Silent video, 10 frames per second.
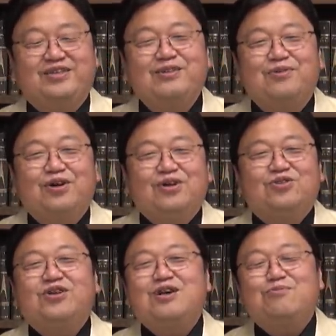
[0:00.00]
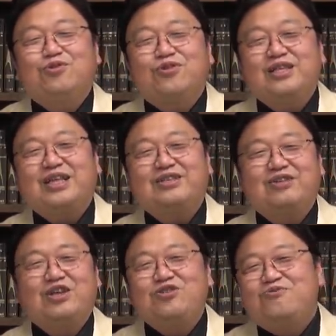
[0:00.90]
でも、それが元ネタっていう
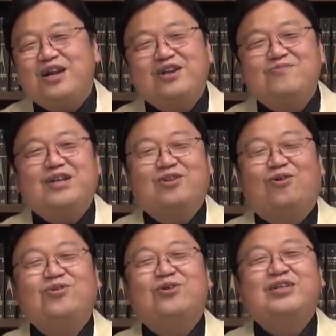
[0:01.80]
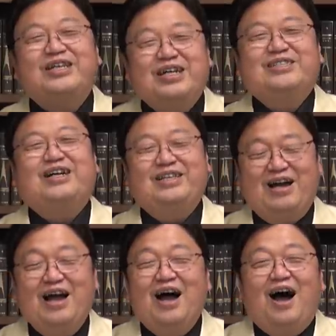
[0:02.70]
のは言われるまで本当に気がつかない。